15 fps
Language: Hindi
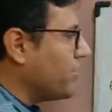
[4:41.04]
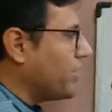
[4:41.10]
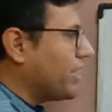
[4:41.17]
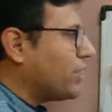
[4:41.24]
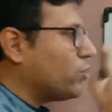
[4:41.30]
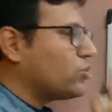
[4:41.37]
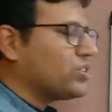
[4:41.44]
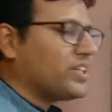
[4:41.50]

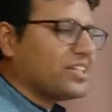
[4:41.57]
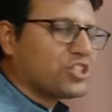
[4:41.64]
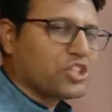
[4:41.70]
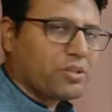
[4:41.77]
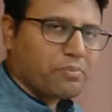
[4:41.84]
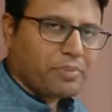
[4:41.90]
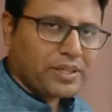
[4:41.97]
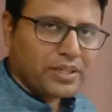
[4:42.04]

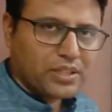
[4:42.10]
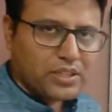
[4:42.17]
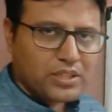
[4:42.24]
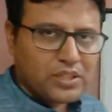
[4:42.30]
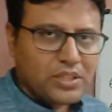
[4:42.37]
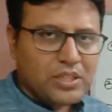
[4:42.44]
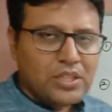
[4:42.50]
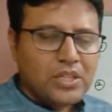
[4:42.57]
नेगोशिएशन बेक
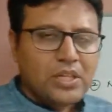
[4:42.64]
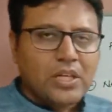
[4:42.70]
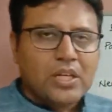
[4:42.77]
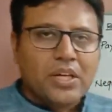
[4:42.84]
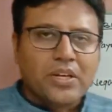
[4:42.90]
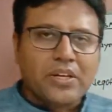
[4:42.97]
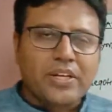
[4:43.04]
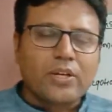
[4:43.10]

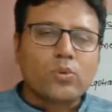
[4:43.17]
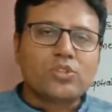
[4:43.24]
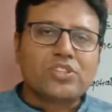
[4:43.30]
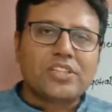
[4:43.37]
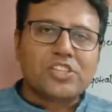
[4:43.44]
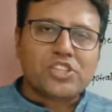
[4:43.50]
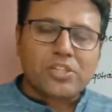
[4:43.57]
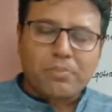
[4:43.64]

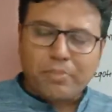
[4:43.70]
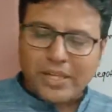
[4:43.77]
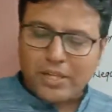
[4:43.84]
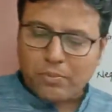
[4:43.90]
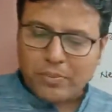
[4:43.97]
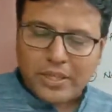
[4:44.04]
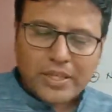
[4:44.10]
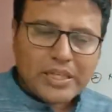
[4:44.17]
नेगोशिएशन
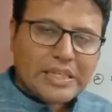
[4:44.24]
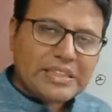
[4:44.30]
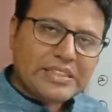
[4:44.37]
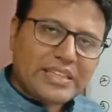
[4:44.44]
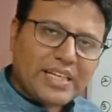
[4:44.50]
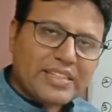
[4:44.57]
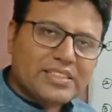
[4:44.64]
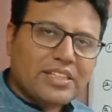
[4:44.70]
बेक में
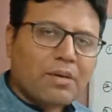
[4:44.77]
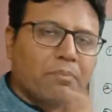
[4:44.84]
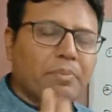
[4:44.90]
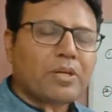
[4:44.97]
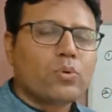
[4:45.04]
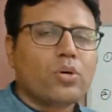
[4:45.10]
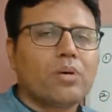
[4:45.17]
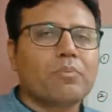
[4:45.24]
इसी
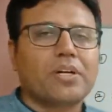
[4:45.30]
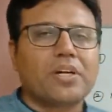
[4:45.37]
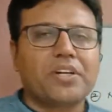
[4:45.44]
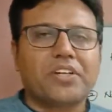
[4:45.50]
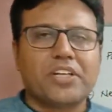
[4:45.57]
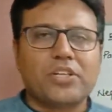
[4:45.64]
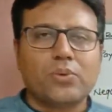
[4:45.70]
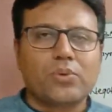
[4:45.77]
एग्जांपल को हम
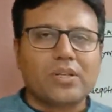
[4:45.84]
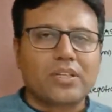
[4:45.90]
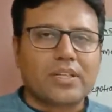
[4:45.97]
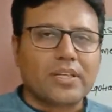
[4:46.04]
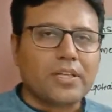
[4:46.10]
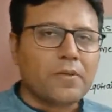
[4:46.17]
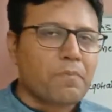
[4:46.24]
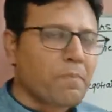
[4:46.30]
कंटिन्यू करते
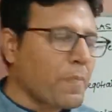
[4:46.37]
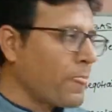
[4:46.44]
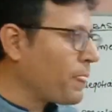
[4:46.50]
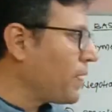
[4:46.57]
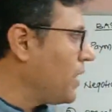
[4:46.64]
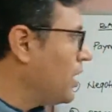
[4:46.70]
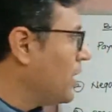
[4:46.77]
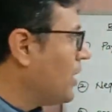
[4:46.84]
हैं
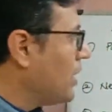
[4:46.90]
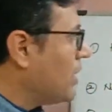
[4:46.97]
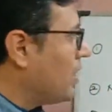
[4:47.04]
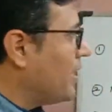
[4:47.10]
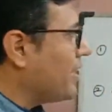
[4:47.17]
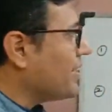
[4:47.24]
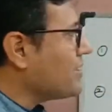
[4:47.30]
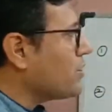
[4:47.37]

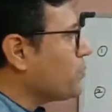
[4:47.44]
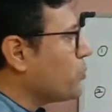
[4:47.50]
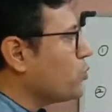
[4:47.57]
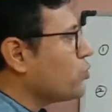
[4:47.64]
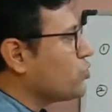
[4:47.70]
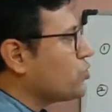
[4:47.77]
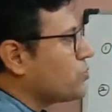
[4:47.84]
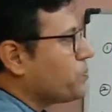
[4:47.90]
लेट अस
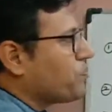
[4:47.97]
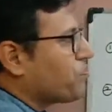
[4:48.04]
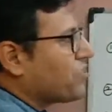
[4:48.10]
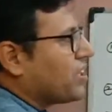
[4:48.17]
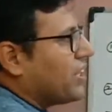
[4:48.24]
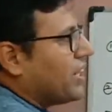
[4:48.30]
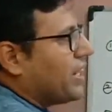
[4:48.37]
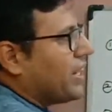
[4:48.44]

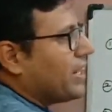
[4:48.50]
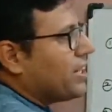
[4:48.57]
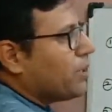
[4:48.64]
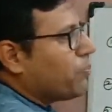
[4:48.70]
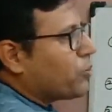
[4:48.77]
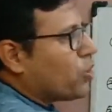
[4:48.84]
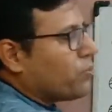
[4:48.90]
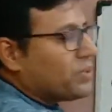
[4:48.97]
सपोज ए ने
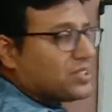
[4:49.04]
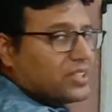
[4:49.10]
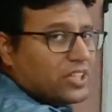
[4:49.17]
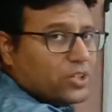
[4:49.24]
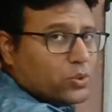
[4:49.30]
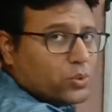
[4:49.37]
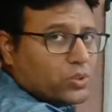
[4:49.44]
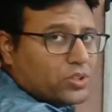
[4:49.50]

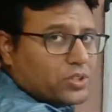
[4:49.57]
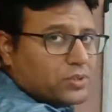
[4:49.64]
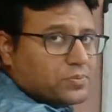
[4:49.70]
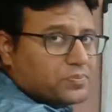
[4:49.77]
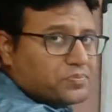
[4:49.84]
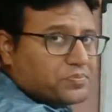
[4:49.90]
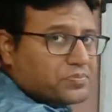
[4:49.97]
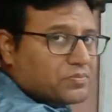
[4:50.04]
प्रोमिसरी
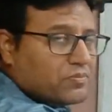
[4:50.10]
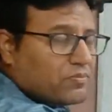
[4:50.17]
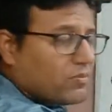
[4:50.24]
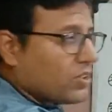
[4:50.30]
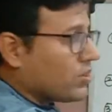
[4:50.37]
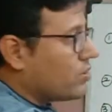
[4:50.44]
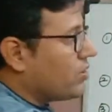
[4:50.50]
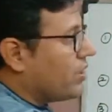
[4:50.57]

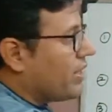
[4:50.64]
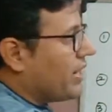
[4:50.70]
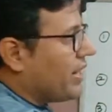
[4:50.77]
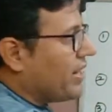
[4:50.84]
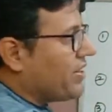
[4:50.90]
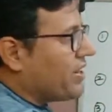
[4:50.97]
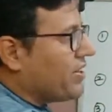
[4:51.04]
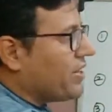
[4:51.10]
नोट
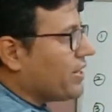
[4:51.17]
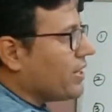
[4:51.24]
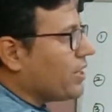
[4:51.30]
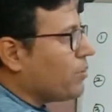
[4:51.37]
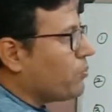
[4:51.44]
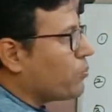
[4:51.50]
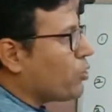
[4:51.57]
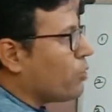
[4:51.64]
ए डेटर
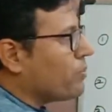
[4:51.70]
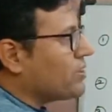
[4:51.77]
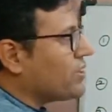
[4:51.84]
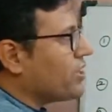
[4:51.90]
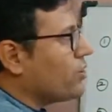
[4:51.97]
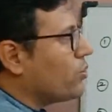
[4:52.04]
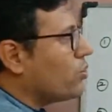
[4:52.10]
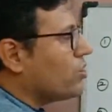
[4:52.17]
है
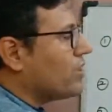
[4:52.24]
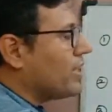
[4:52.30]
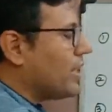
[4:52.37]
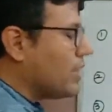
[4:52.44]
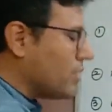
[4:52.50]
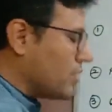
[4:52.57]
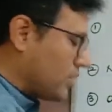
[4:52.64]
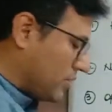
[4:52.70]
प्रोमिसरी नोट
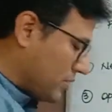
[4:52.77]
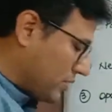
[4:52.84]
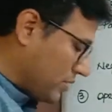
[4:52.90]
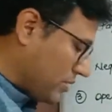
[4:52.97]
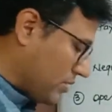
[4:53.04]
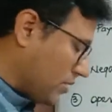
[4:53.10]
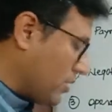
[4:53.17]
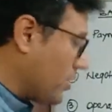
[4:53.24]
दिया
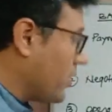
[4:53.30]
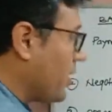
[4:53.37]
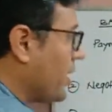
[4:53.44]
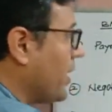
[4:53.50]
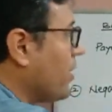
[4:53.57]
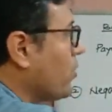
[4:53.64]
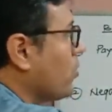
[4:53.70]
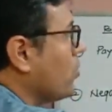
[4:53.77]

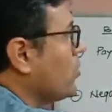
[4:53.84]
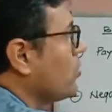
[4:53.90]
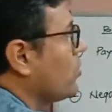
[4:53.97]
ए को